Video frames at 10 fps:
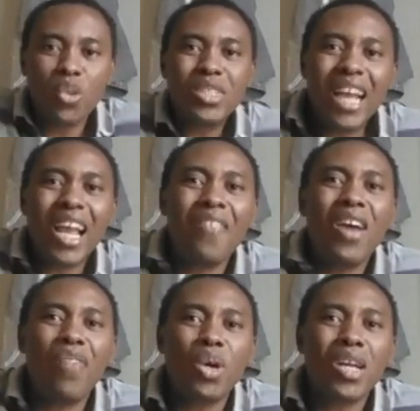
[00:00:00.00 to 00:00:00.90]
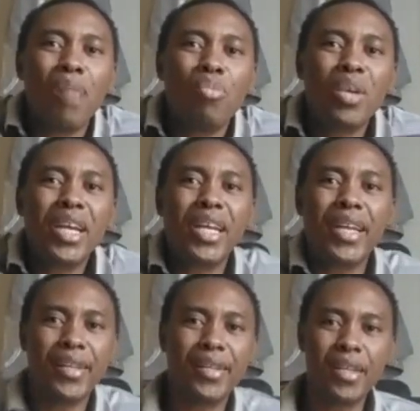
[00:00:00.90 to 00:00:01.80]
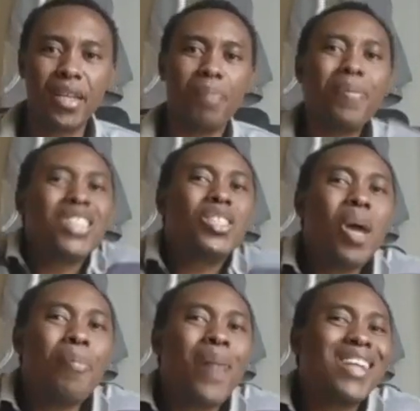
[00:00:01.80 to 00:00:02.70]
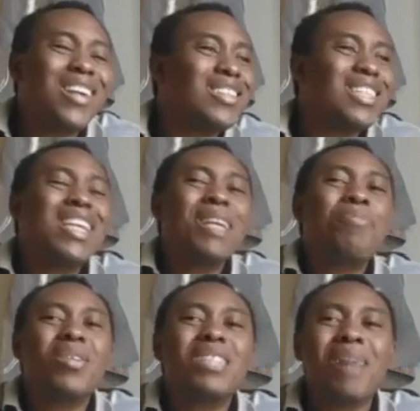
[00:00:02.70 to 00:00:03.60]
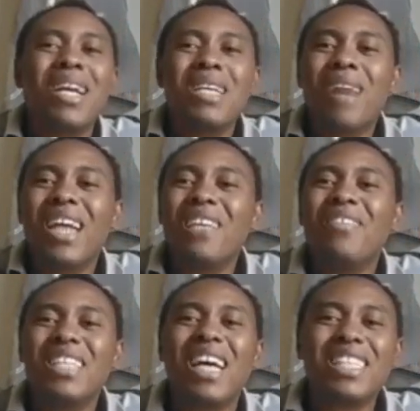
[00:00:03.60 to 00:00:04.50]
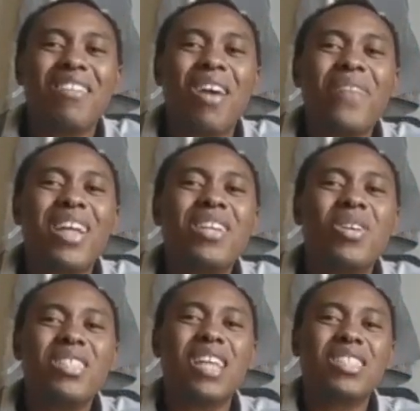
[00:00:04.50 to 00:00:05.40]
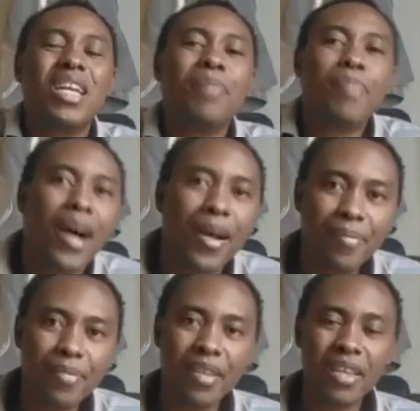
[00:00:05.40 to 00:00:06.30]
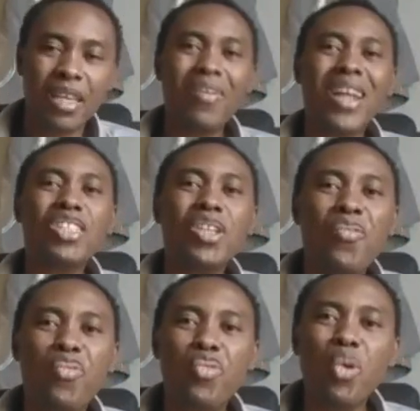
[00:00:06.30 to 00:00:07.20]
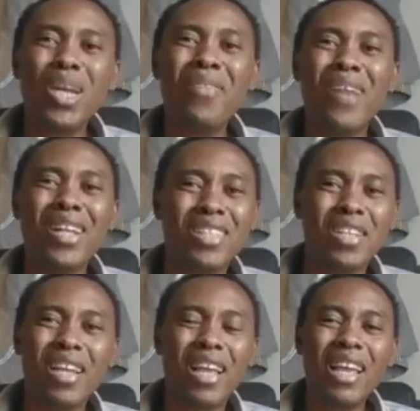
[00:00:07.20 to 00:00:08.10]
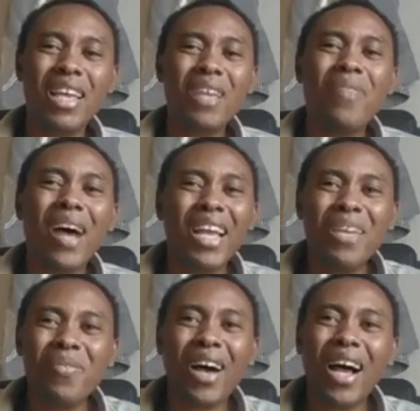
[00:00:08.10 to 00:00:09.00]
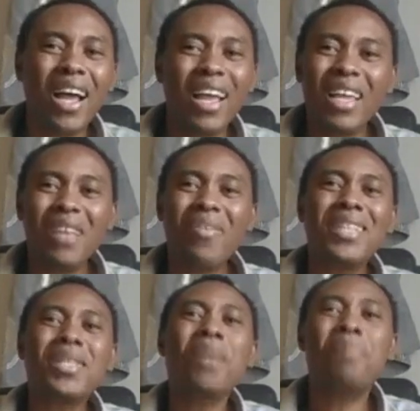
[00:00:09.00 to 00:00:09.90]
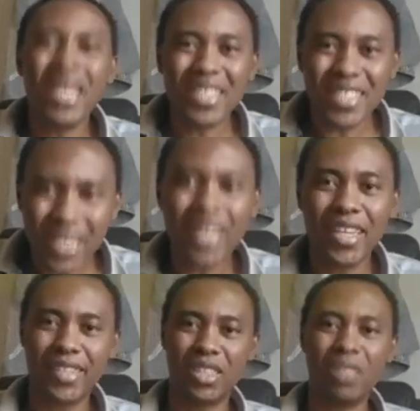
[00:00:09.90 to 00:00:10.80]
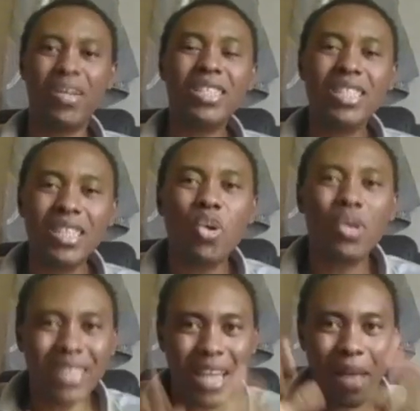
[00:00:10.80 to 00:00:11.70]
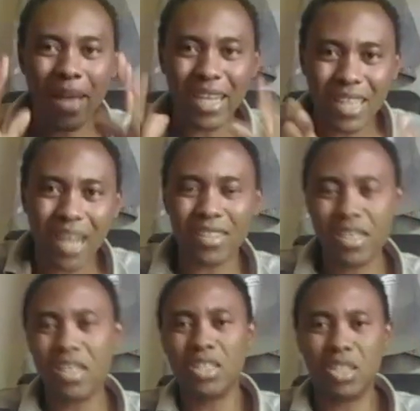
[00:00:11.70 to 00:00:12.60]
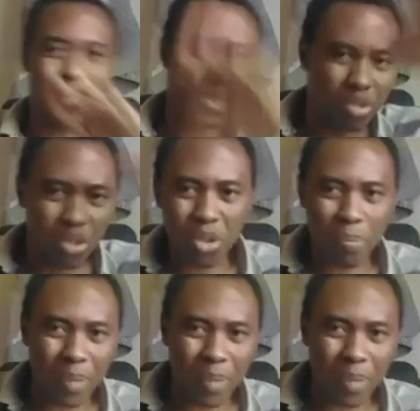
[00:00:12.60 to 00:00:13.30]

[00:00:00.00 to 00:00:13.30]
Vous allez avec vos rembourrés. Pasteur, pardon, j'ai déposé ma demande de visa, ça va faire deux ans, je n'ai pas. Il va te violer, il va te il va, il va, il va te baiser. Je vais te dire le terme exact. Je m'excuse